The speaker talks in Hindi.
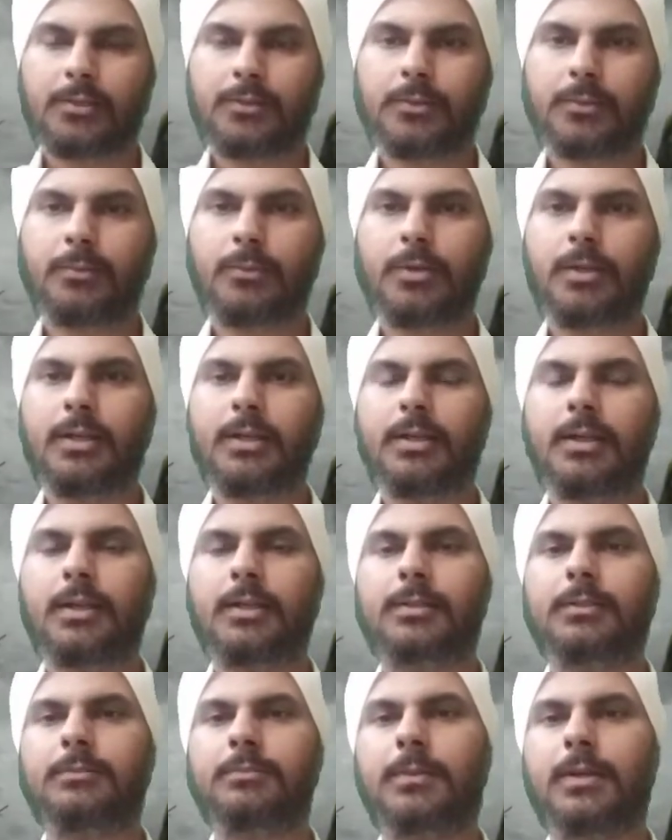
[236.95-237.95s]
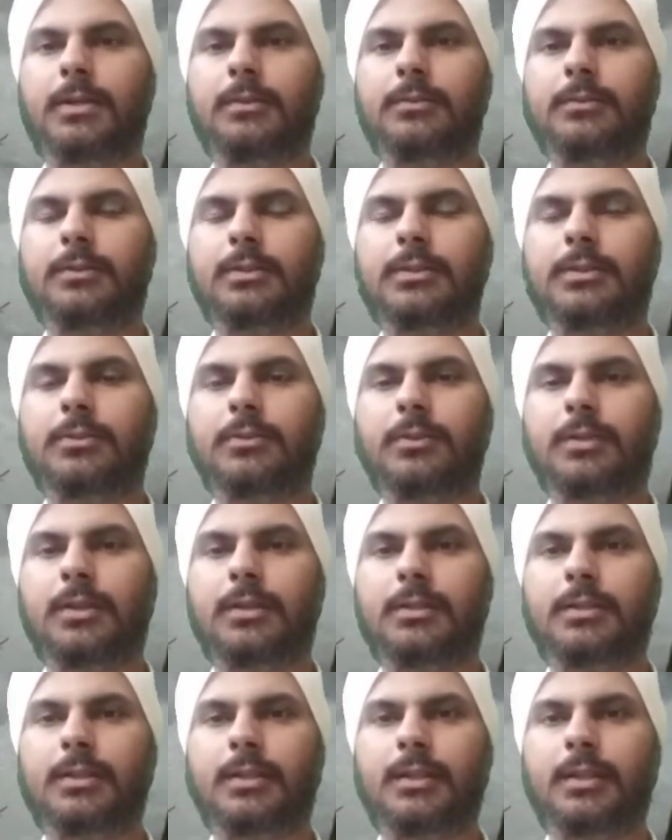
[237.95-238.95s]
तो भोलेनाथ पार्वती जी को
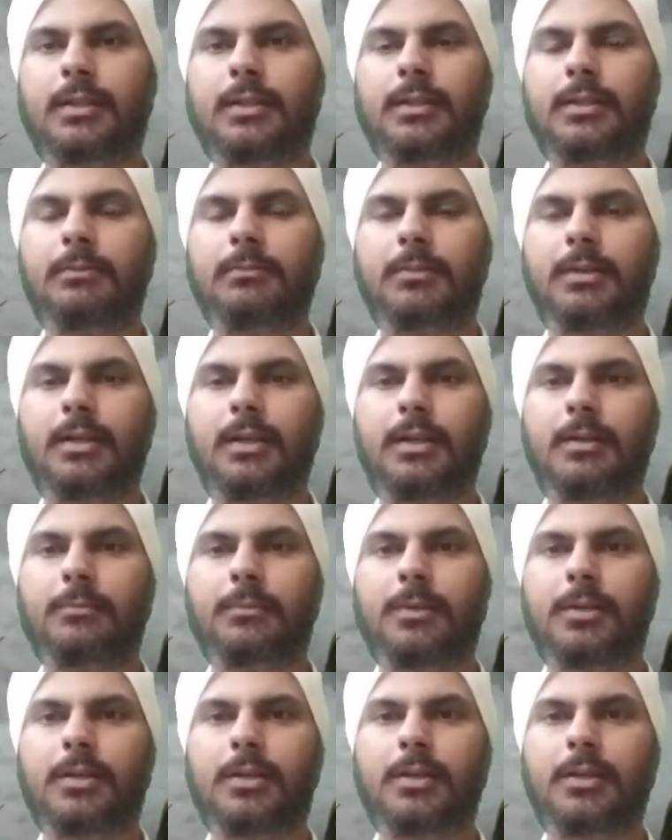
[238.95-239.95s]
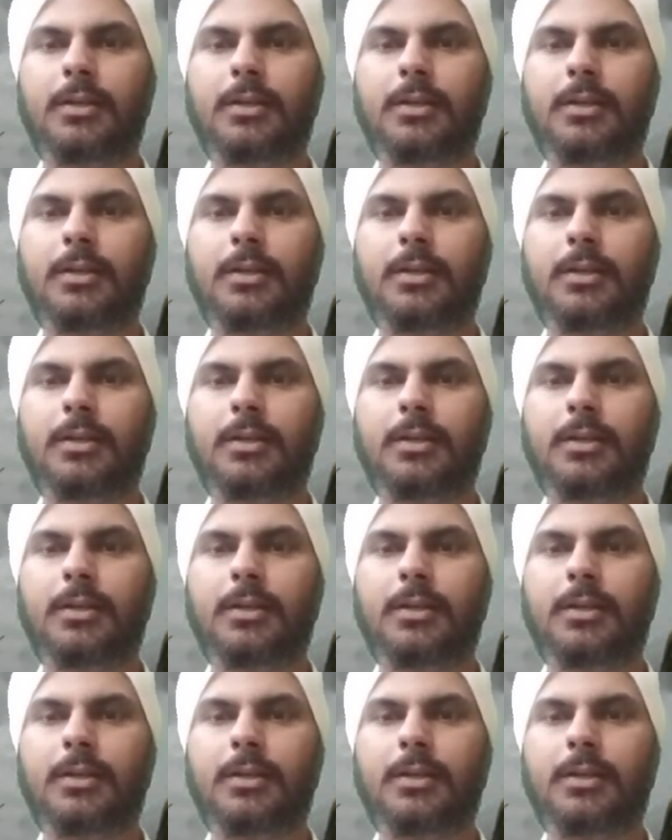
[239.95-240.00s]
कहते हैं कि मैं अपना